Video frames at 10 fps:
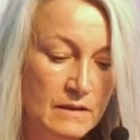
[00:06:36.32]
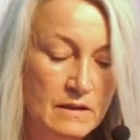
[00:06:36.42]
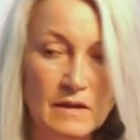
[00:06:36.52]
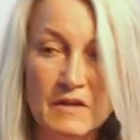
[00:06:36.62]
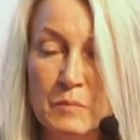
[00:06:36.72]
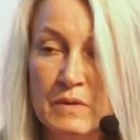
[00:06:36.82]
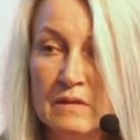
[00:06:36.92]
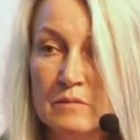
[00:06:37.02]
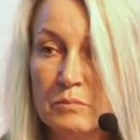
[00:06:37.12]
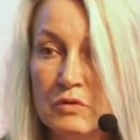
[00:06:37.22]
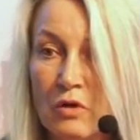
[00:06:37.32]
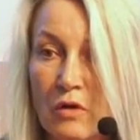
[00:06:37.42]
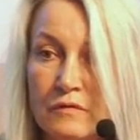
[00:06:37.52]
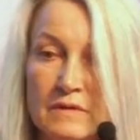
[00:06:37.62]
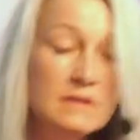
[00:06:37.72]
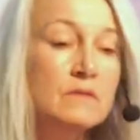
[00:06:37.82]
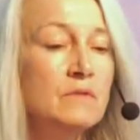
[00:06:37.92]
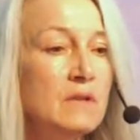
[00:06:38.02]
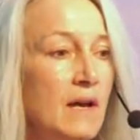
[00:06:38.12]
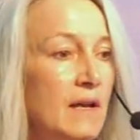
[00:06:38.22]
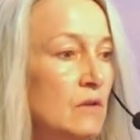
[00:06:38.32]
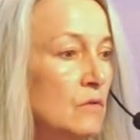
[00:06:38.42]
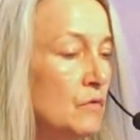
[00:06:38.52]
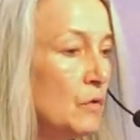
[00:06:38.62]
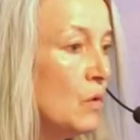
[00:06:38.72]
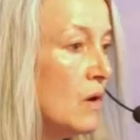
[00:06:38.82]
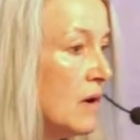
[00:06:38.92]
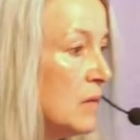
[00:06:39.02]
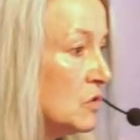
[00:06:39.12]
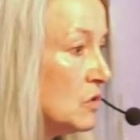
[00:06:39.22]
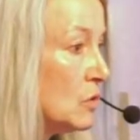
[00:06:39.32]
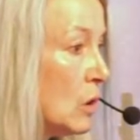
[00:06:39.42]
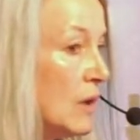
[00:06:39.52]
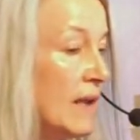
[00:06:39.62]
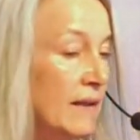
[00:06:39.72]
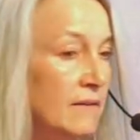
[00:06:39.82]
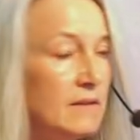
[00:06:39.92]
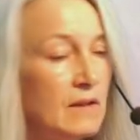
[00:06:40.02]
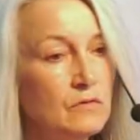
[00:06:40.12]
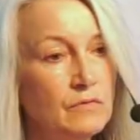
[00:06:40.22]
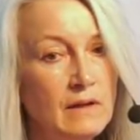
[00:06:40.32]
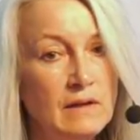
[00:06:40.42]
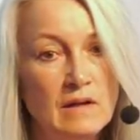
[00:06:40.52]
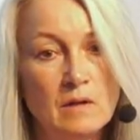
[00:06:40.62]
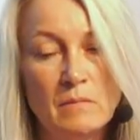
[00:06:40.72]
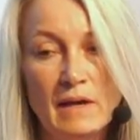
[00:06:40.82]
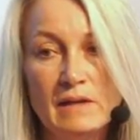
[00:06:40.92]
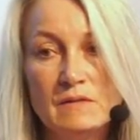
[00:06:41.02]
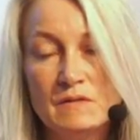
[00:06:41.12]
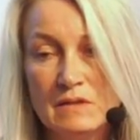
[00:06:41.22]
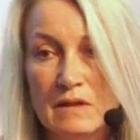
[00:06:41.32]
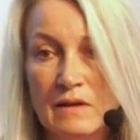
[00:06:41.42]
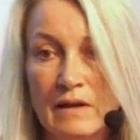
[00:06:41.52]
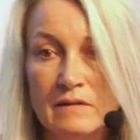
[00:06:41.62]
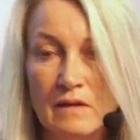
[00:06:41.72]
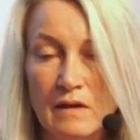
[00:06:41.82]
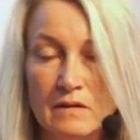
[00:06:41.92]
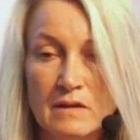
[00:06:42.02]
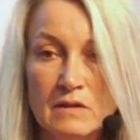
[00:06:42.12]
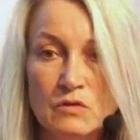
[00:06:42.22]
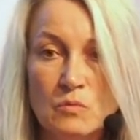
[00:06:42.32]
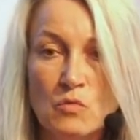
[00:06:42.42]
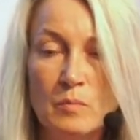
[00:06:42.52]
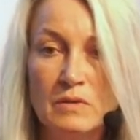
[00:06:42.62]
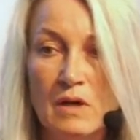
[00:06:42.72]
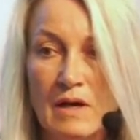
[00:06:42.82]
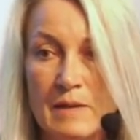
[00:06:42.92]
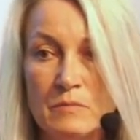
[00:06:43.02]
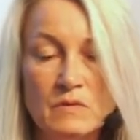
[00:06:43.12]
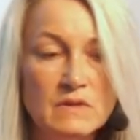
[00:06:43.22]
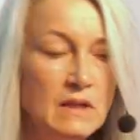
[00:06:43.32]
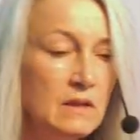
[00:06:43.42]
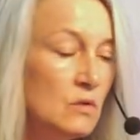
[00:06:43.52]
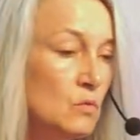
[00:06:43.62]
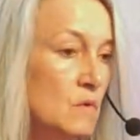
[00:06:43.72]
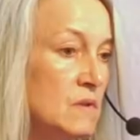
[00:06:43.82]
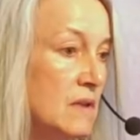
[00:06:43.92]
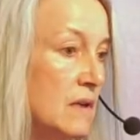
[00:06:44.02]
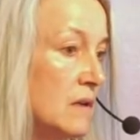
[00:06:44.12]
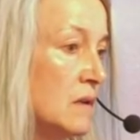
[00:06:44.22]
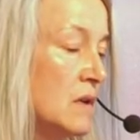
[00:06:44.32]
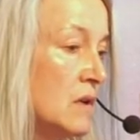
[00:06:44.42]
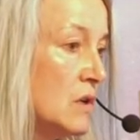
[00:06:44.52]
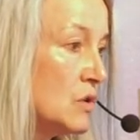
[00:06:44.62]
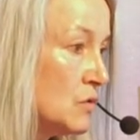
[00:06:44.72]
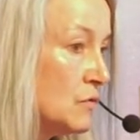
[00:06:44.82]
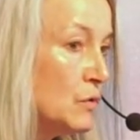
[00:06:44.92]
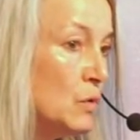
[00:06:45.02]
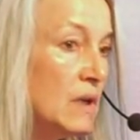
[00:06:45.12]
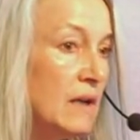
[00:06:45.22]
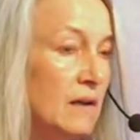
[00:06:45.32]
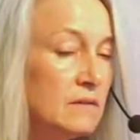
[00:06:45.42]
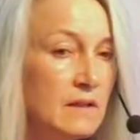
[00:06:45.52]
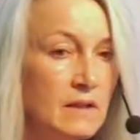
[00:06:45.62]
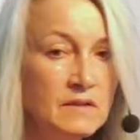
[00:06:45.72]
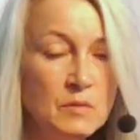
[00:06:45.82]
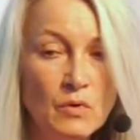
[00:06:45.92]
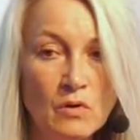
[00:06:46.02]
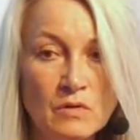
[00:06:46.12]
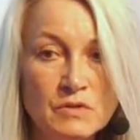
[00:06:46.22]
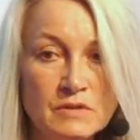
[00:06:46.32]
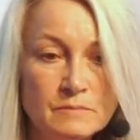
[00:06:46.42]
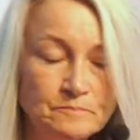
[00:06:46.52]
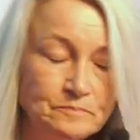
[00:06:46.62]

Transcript: Ja, ich bin Betroffene wie ein früherer motorola handy entwickler Michael C. Kane, der einen Gehirntumor bekam und der in den USA schon früh klagte gegen die Branche.